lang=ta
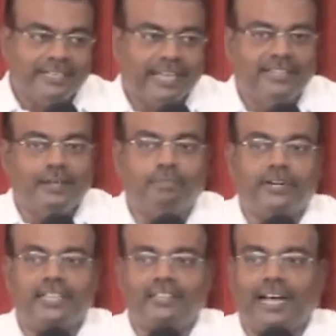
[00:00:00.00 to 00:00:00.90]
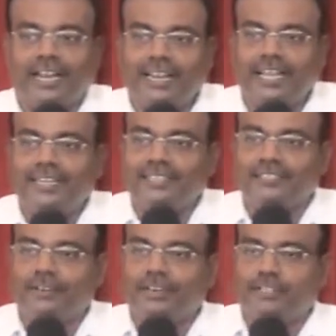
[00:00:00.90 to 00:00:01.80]
எழுதப்பட்டது அல்ல
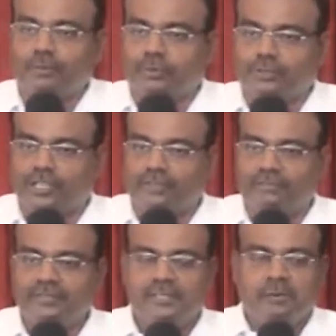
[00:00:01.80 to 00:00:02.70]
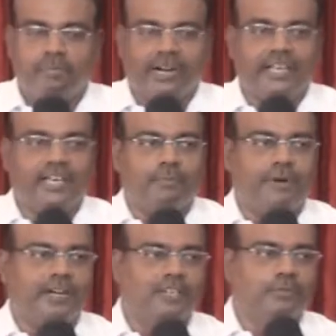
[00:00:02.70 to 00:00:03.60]
இந்த வேத புத்தகம் பழைய
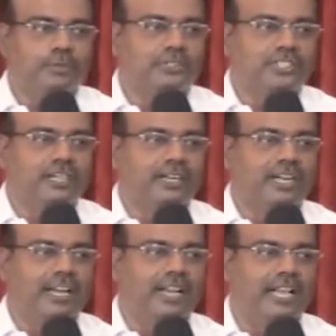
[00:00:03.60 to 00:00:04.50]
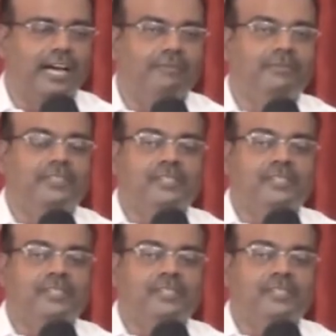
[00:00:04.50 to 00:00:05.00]
ஏற்பாட்டின் புஸ்தகங்கள் எல்லாம்